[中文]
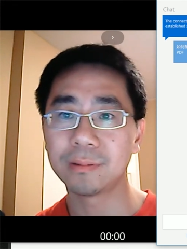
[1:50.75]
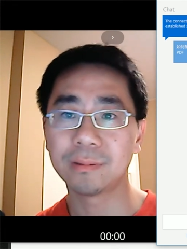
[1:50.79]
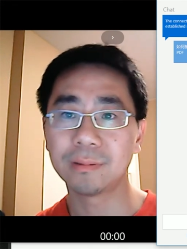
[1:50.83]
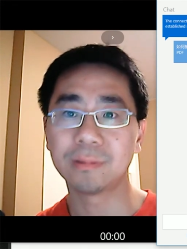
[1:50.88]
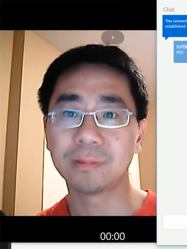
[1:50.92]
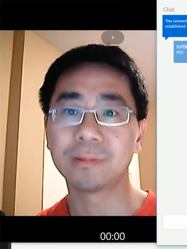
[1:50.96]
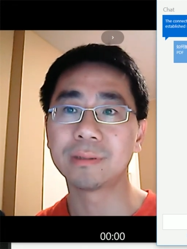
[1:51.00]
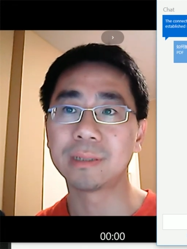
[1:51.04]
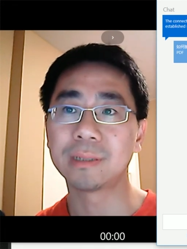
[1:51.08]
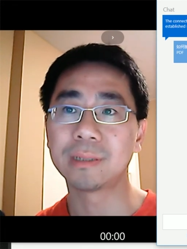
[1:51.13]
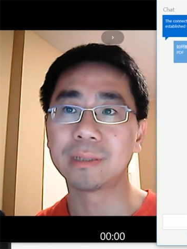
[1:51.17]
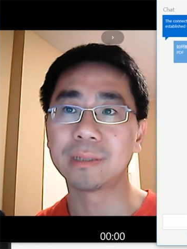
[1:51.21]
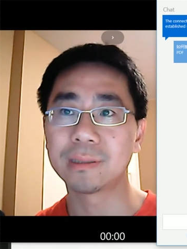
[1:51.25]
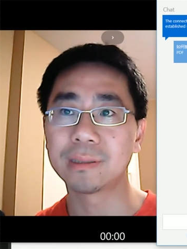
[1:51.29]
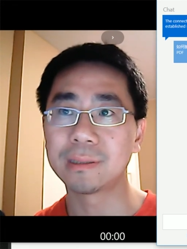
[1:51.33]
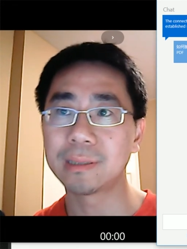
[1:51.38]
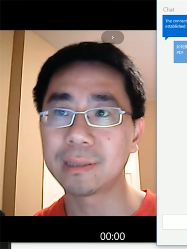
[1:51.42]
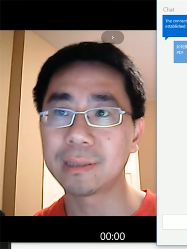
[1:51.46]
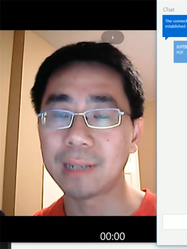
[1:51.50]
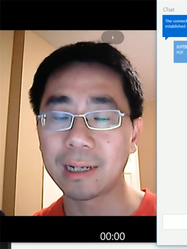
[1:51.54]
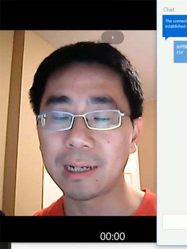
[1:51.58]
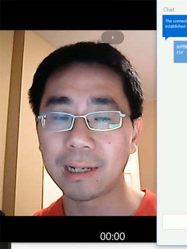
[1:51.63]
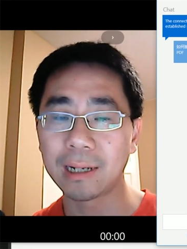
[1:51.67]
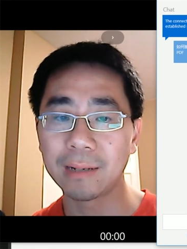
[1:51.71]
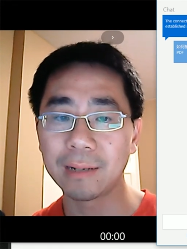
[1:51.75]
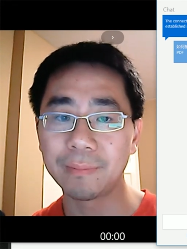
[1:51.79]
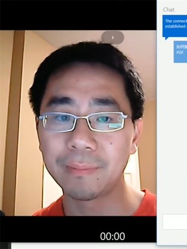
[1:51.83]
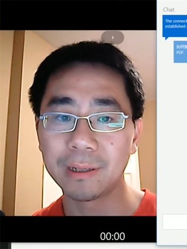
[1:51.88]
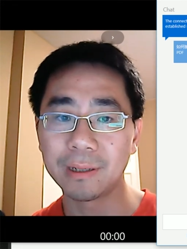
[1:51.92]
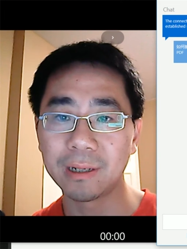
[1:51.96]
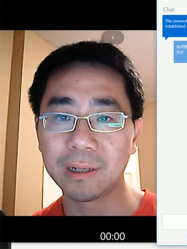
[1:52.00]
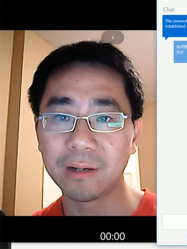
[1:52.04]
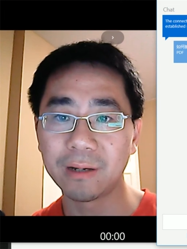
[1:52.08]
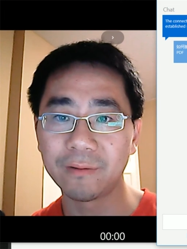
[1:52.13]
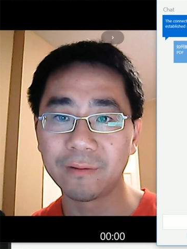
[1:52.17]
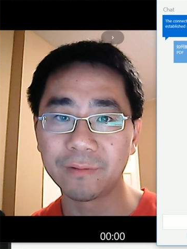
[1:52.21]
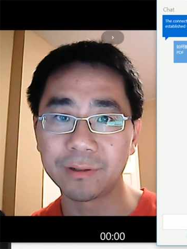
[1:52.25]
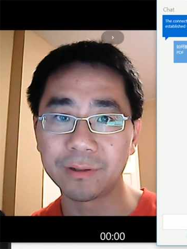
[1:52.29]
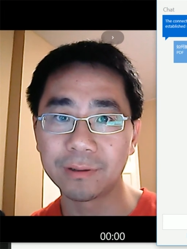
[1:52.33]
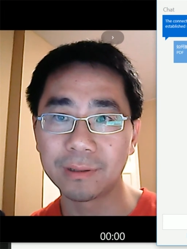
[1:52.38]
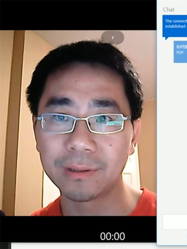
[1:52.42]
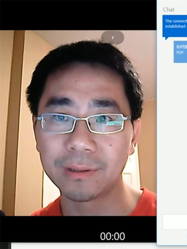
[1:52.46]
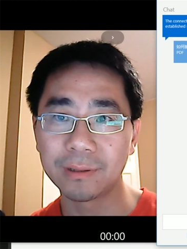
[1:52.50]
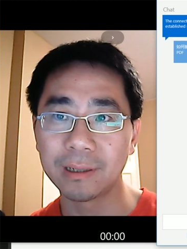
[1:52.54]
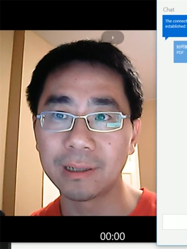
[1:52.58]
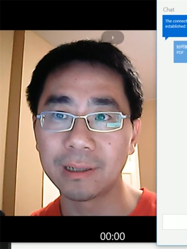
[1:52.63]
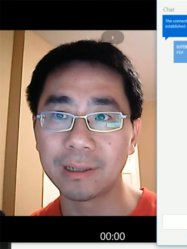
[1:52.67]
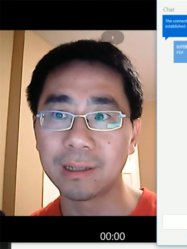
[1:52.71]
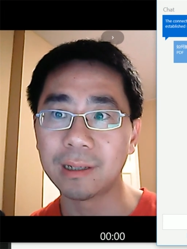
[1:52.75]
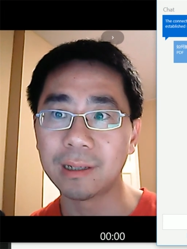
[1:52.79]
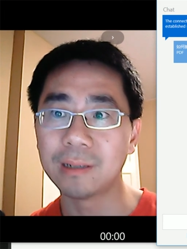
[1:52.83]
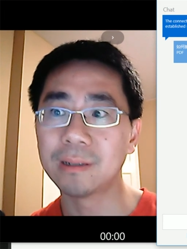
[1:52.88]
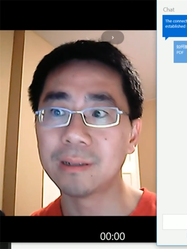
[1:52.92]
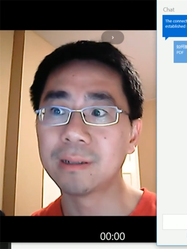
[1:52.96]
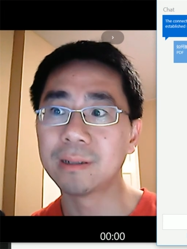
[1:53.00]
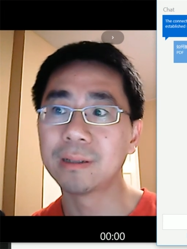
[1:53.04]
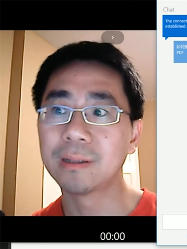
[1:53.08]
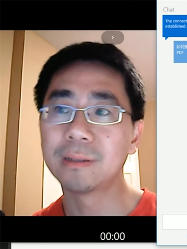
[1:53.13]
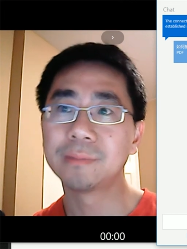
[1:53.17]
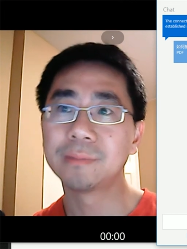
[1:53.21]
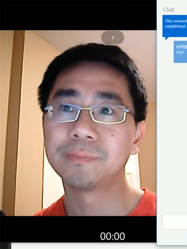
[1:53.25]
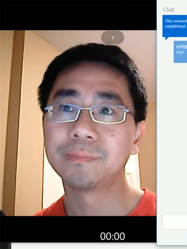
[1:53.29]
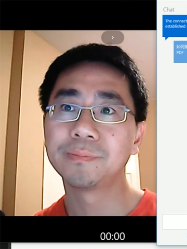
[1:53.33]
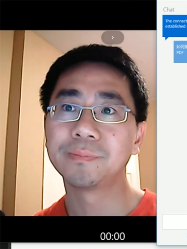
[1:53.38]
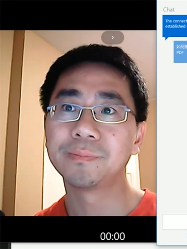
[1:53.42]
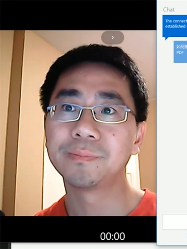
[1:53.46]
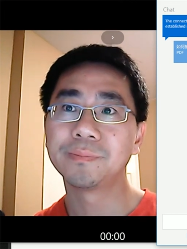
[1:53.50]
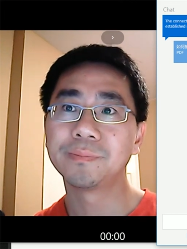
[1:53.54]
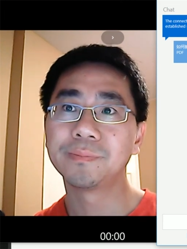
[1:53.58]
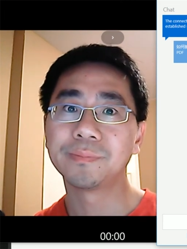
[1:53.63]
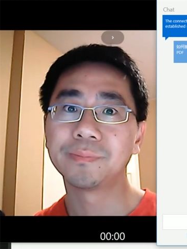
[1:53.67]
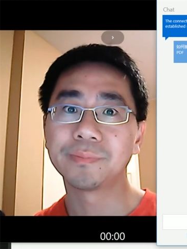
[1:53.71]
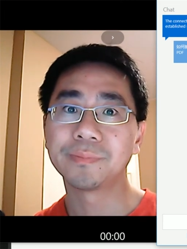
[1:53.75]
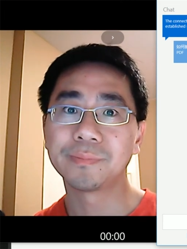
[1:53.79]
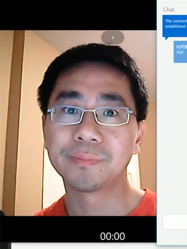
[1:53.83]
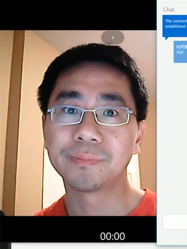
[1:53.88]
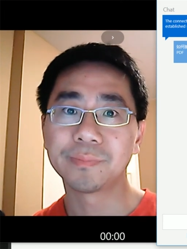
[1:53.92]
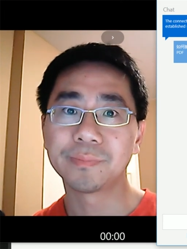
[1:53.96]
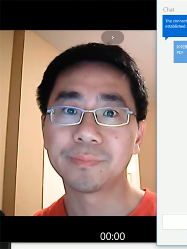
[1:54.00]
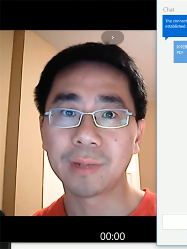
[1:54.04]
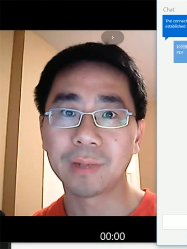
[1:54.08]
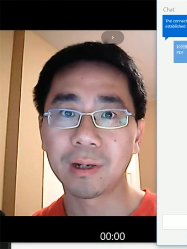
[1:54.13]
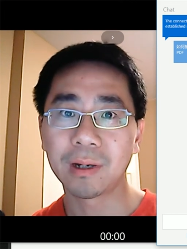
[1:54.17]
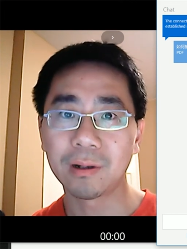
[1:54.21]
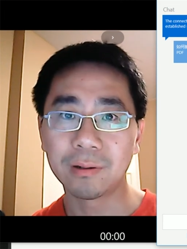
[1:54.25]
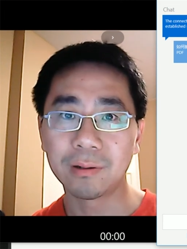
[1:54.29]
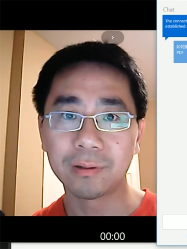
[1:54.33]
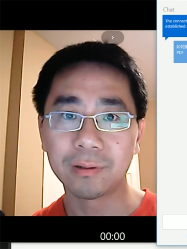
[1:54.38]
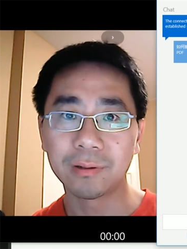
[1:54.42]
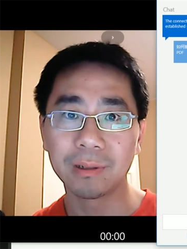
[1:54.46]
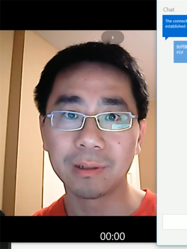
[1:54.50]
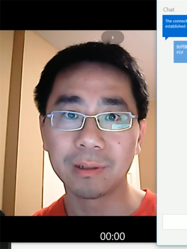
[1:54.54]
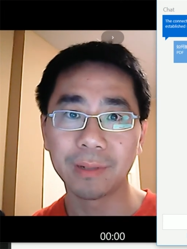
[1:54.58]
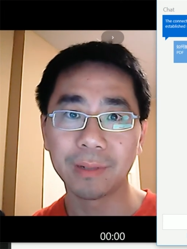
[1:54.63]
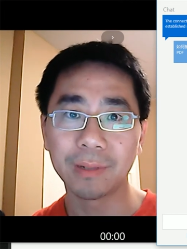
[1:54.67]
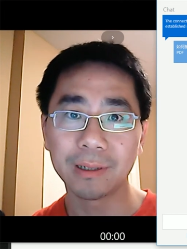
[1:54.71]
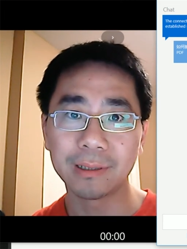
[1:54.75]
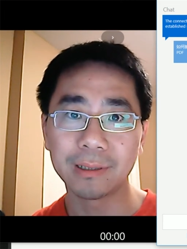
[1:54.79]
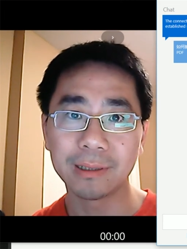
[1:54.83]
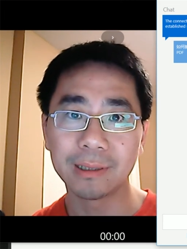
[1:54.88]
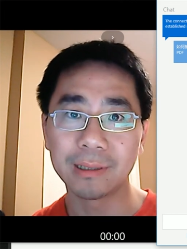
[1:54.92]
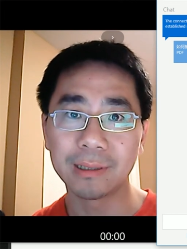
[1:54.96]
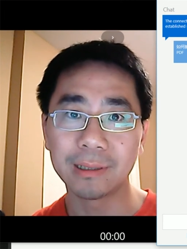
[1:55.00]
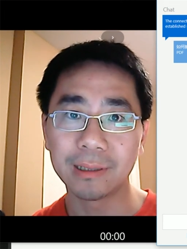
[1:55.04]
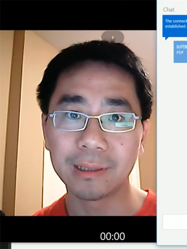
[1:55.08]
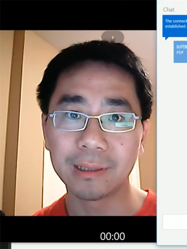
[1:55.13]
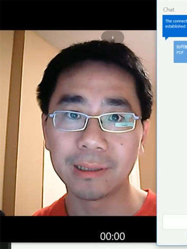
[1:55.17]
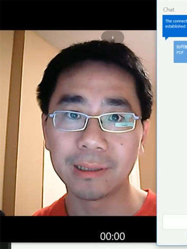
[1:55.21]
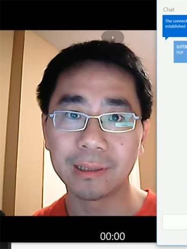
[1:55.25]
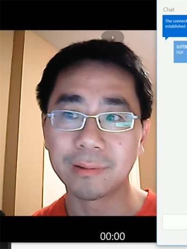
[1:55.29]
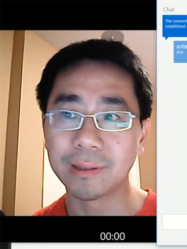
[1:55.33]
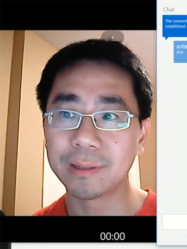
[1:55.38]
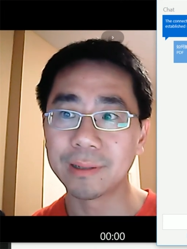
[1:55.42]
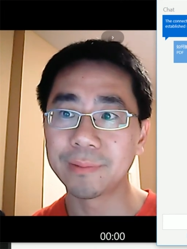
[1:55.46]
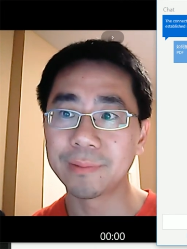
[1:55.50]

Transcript: 或者直接打开 PDF 就可以了。好容易吧？谢谢各位。